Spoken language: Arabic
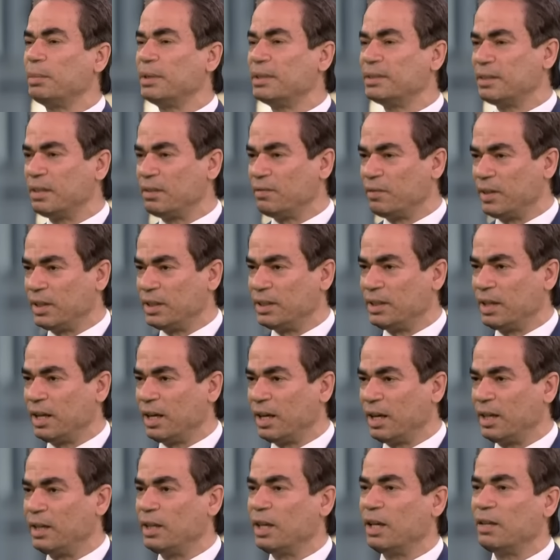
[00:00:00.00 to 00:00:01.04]

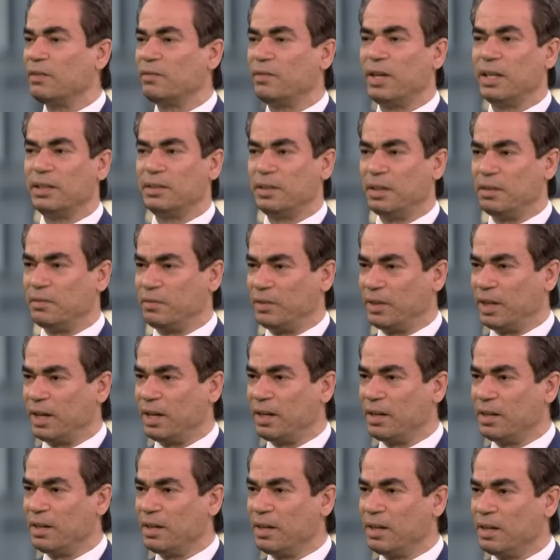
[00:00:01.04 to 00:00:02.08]
بنسلفانيا هي فيلادلفيا
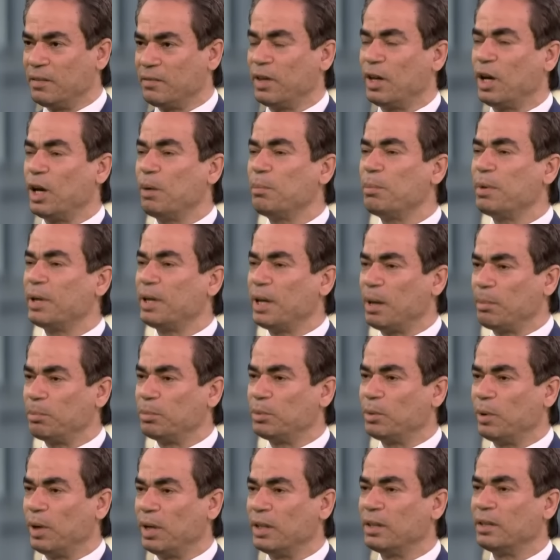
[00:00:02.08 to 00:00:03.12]
فالأمر
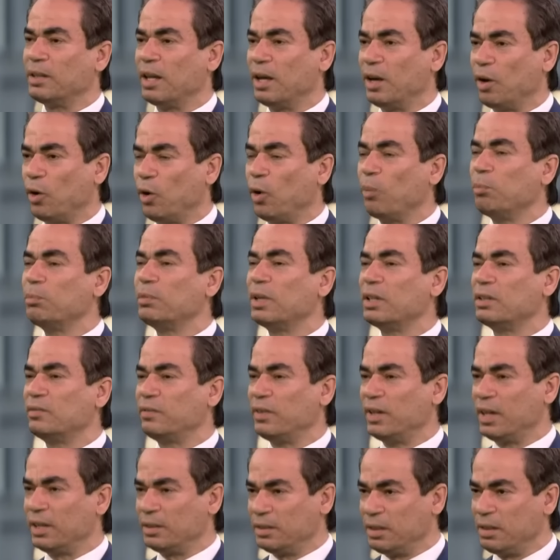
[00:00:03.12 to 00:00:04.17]
يبدو أن عمدة
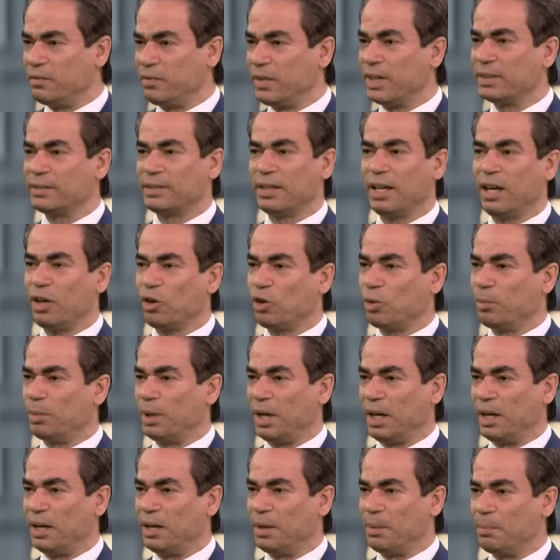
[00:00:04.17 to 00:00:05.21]
فيلادلفيا سيحكم
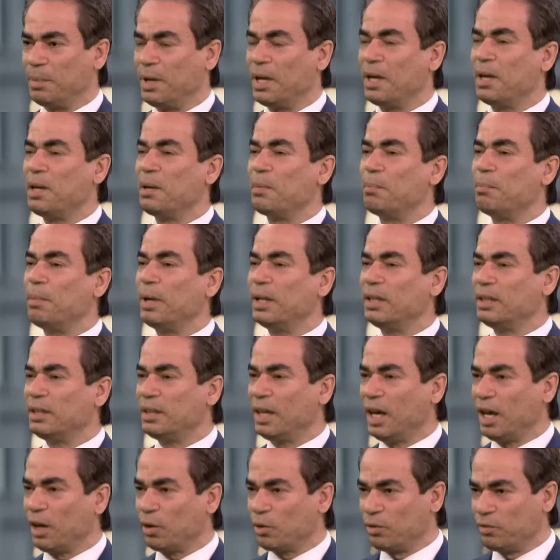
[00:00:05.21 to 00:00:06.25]
العالم من
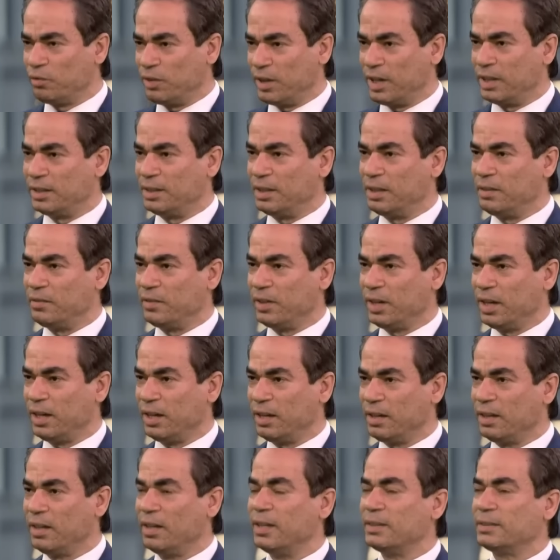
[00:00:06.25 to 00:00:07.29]
يحكم فيلادلفيا
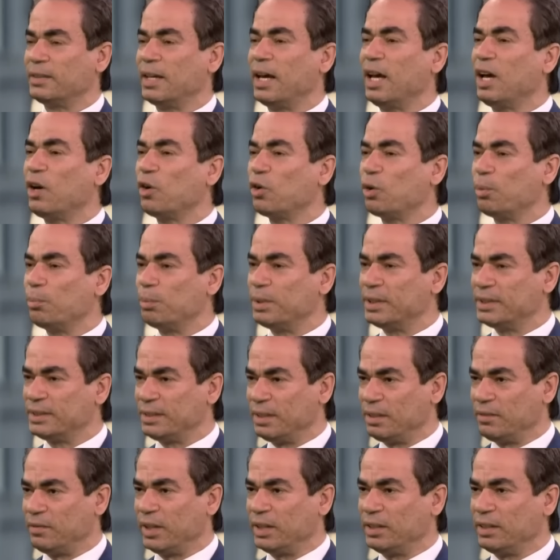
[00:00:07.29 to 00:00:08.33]
سيحكم
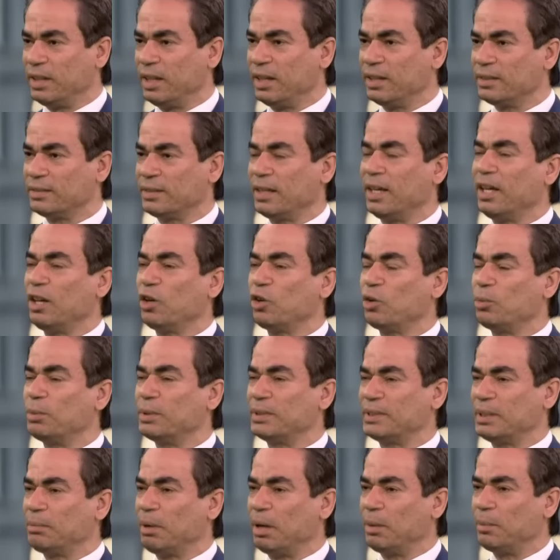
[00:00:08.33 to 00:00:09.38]
بنسلفانيا سيحكم
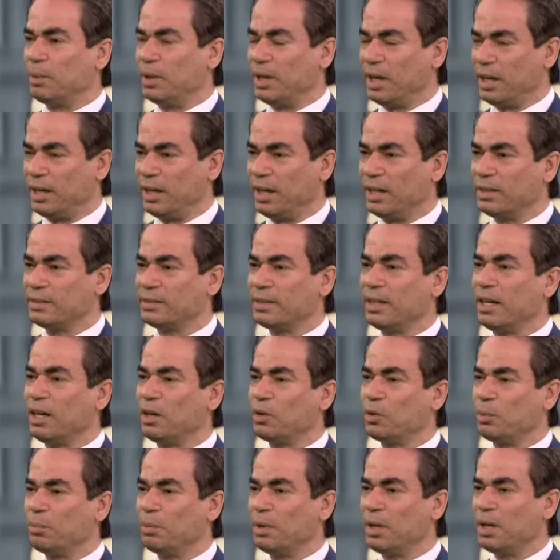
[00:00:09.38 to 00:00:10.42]
السبع ولايات
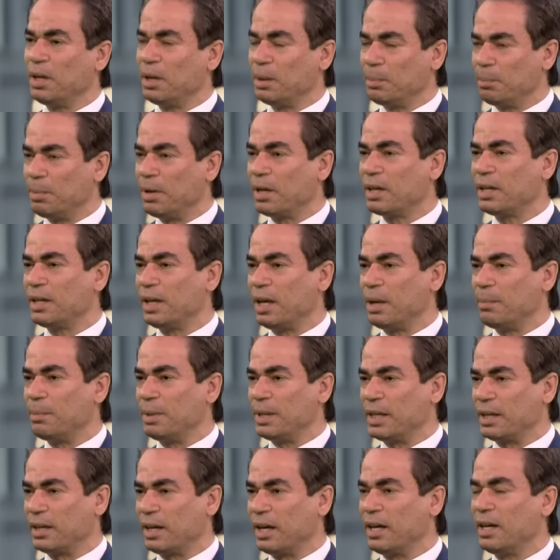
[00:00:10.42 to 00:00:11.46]
سيحكم باقي
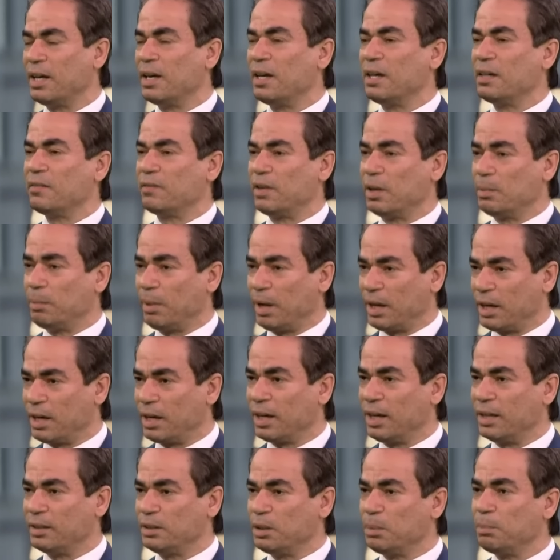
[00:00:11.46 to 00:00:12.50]
أمريكا
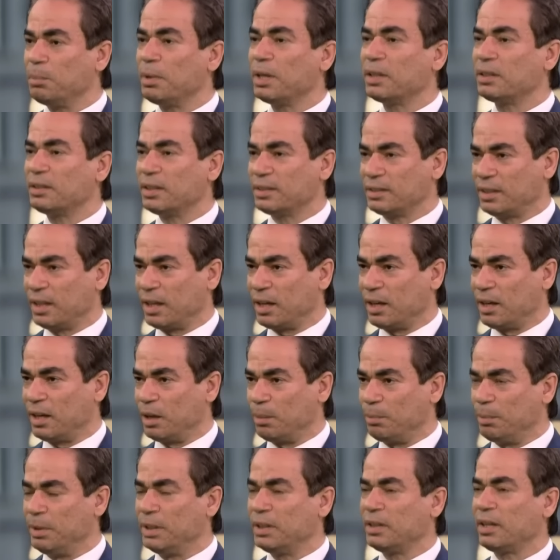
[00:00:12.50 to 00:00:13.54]
فالمعركة يتم
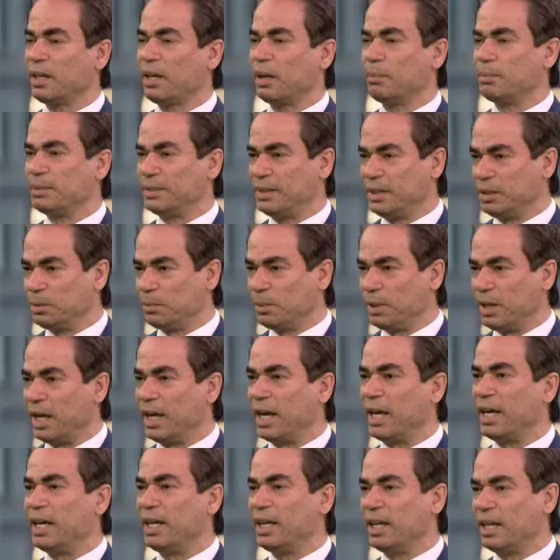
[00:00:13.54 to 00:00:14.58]
اختصارها من خمسين
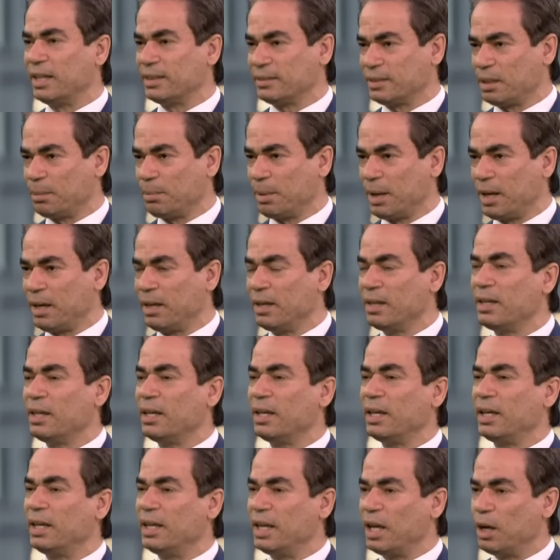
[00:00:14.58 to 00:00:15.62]
ولاية إلى سبعة
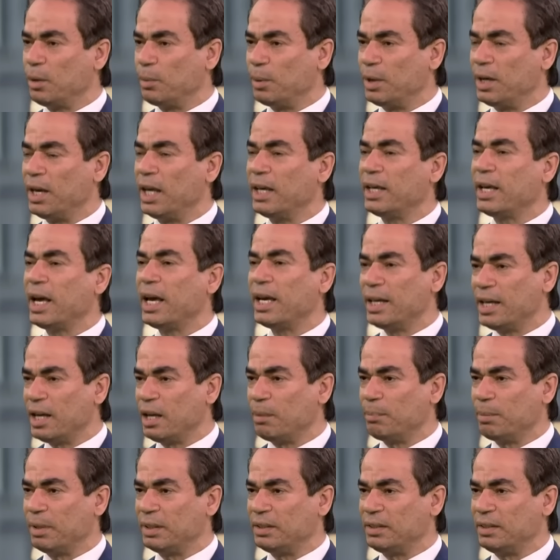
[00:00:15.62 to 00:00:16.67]
إلى ولاية
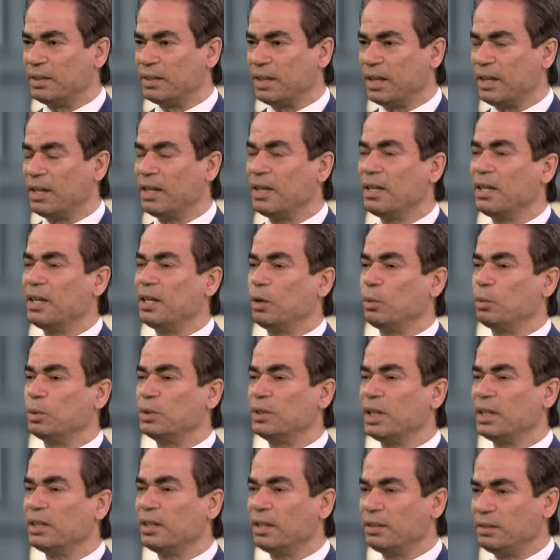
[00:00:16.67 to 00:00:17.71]
إلى مدينة
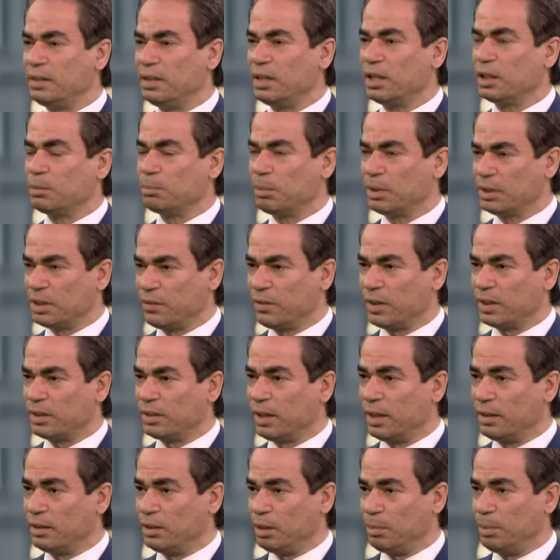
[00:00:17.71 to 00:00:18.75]
وده نتيجة ما
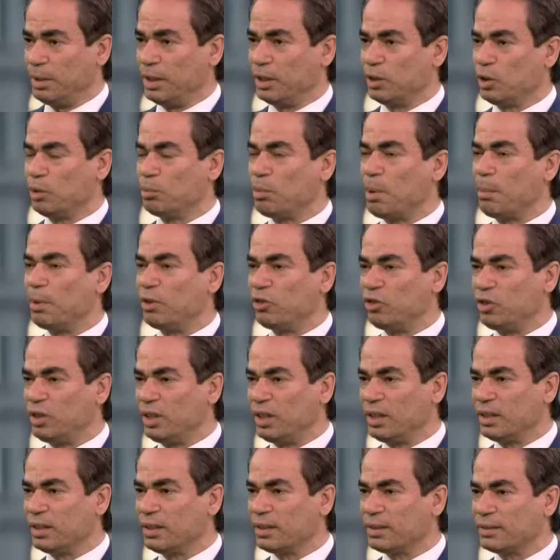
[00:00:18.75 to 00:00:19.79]
تفضلت بيه إن هم
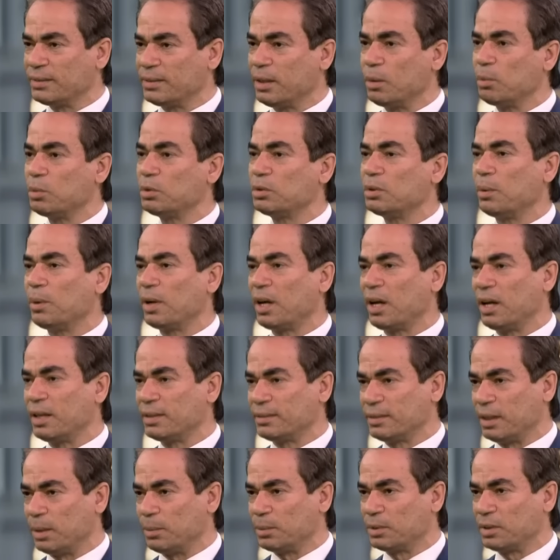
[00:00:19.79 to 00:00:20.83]
ماشيين صوت وراء
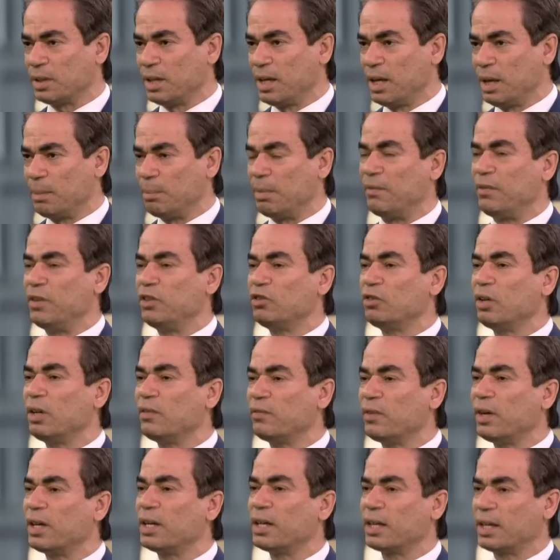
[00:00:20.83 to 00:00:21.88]
صوت مفيش
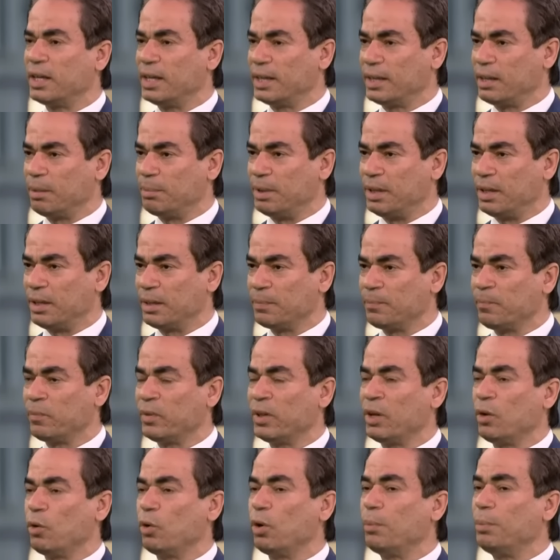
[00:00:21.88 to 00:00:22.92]
الفارق الكبير
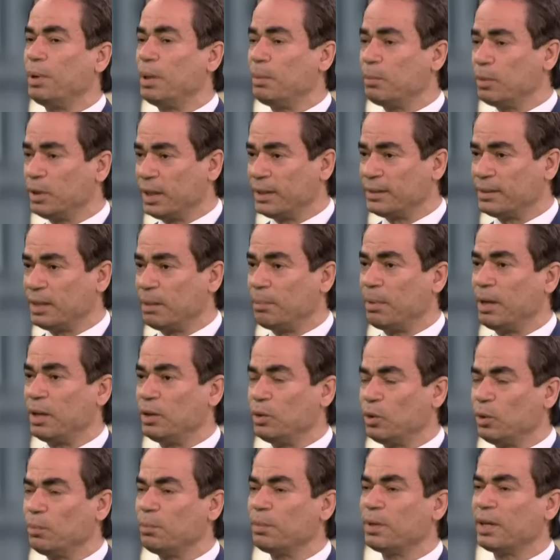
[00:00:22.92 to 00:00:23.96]
وبالمناسبة
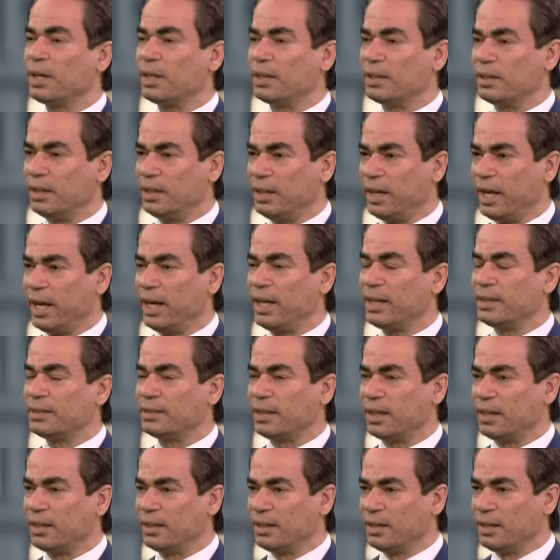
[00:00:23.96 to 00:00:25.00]
يمكن
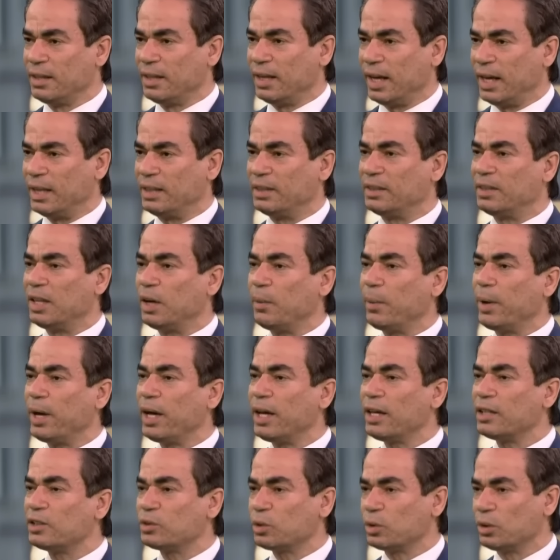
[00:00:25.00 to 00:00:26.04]
لهذا
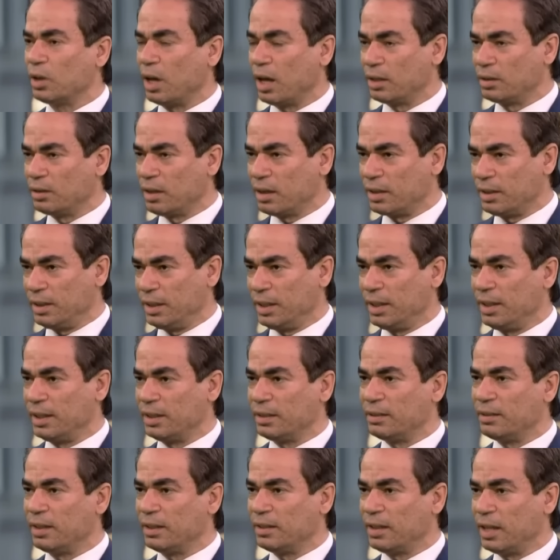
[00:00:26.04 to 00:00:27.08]
التوازن الدقيق
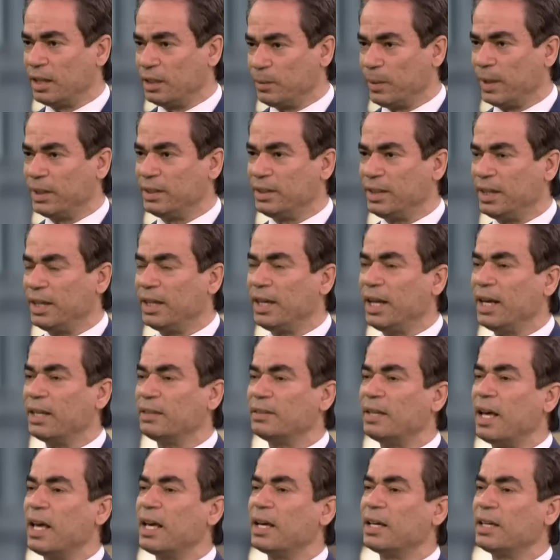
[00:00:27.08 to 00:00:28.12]
جدا أن يؤدي إلى
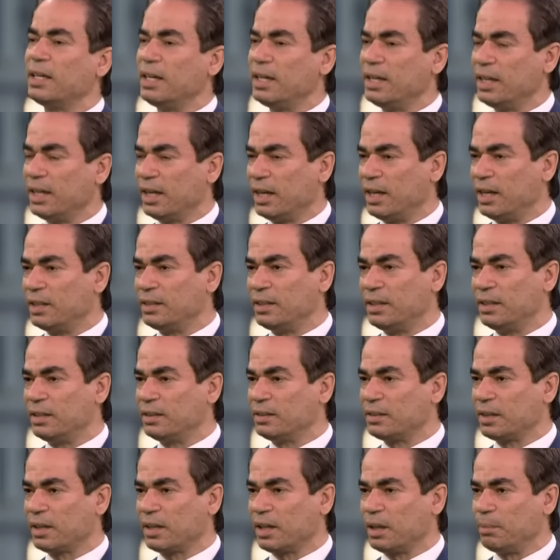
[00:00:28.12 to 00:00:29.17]
تأجيل إعلان
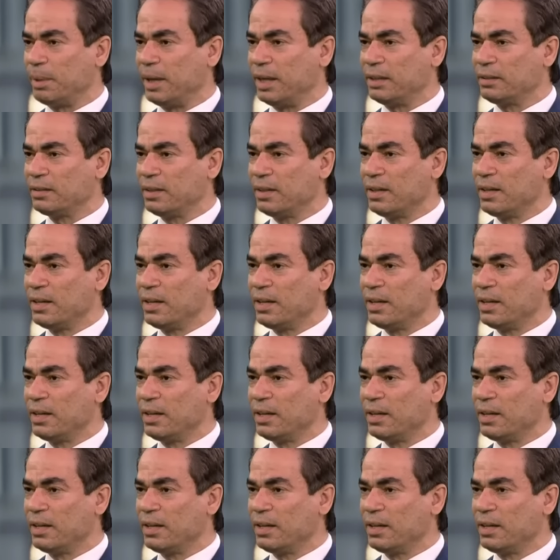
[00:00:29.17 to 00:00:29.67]
الانتخابات